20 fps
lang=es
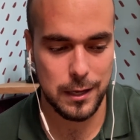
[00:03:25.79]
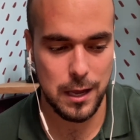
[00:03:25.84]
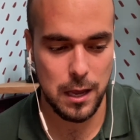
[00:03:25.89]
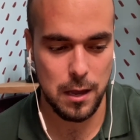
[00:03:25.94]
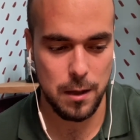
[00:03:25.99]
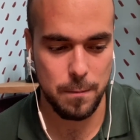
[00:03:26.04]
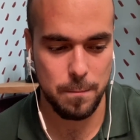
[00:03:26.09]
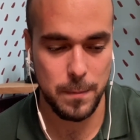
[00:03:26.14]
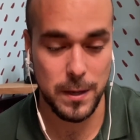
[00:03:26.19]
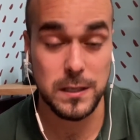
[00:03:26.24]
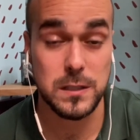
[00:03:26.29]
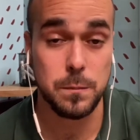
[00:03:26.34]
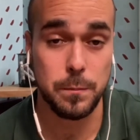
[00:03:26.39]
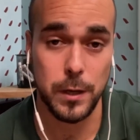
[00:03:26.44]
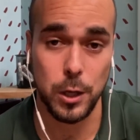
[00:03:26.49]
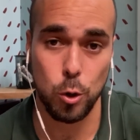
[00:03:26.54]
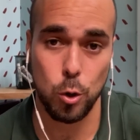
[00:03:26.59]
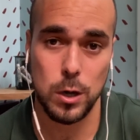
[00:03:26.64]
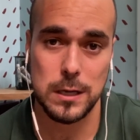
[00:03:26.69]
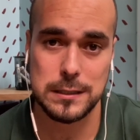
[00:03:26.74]
que me
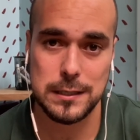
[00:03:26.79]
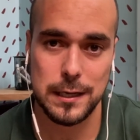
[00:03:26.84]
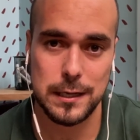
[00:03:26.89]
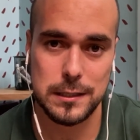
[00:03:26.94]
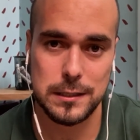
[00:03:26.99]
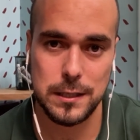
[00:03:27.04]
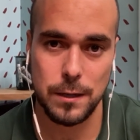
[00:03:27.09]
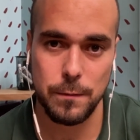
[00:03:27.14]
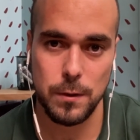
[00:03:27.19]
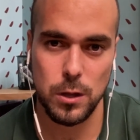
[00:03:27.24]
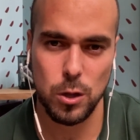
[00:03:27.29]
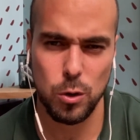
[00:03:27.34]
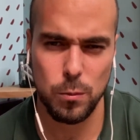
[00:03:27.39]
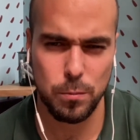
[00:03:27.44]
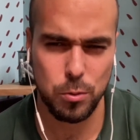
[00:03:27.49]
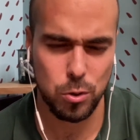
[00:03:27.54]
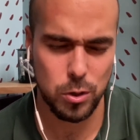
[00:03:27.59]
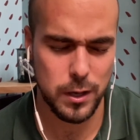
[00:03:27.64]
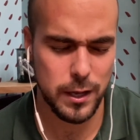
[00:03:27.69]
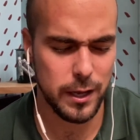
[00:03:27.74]
inspiró a hacer este video
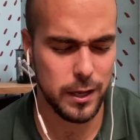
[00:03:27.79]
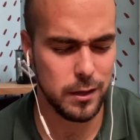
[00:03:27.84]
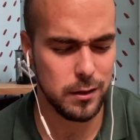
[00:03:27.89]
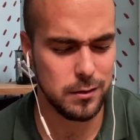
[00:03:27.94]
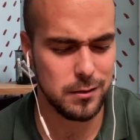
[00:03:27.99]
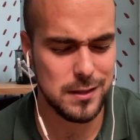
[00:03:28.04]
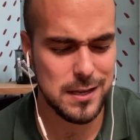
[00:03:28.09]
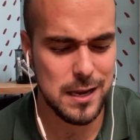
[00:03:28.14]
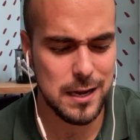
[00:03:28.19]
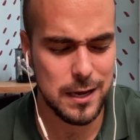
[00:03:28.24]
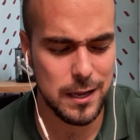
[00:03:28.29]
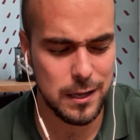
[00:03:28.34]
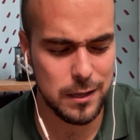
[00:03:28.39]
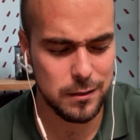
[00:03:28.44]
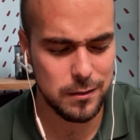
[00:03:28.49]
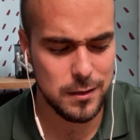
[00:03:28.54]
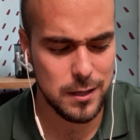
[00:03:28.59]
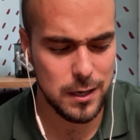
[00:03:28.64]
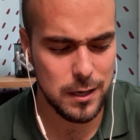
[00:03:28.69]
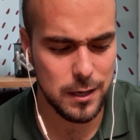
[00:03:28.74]
porque tiene,
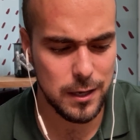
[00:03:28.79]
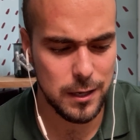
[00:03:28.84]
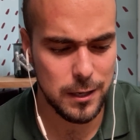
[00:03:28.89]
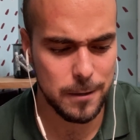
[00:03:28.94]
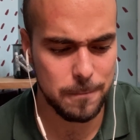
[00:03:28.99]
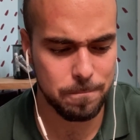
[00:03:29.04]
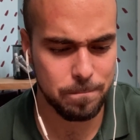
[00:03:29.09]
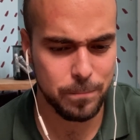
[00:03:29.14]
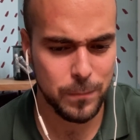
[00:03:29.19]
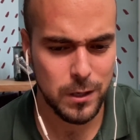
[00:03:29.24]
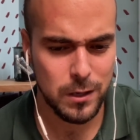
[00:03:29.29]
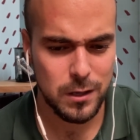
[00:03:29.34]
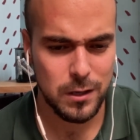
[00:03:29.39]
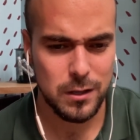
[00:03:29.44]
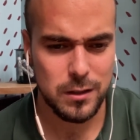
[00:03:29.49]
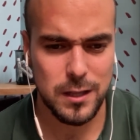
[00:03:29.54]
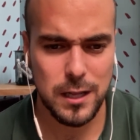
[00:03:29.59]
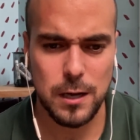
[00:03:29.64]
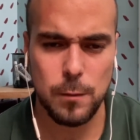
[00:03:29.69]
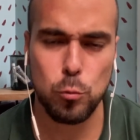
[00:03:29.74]
tiene,
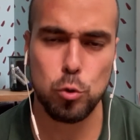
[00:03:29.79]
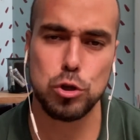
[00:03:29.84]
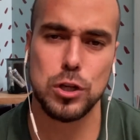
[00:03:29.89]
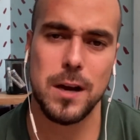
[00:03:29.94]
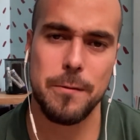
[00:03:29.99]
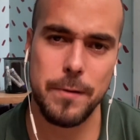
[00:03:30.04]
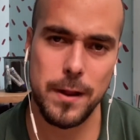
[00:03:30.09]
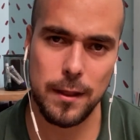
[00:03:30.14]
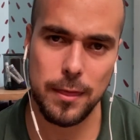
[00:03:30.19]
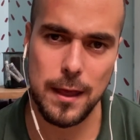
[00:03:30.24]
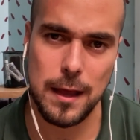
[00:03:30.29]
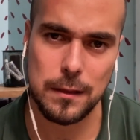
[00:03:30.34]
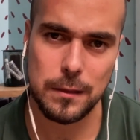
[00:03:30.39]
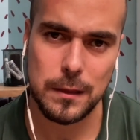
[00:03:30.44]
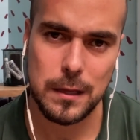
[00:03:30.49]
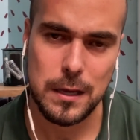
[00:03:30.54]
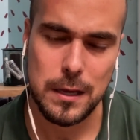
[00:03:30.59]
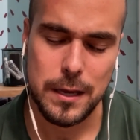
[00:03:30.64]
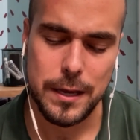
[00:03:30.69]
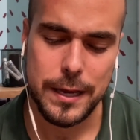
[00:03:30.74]
tiene mucha verdad.